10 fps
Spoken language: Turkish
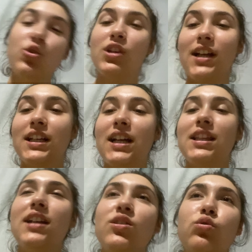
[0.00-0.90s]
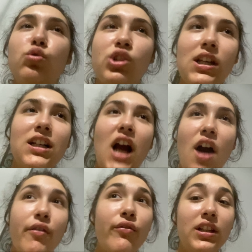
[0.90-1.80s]
saate kadar da Tuğçe'nin
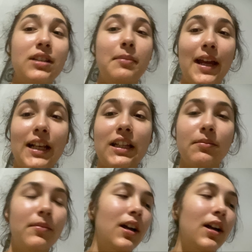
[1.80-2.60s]
kahve falını bekledim.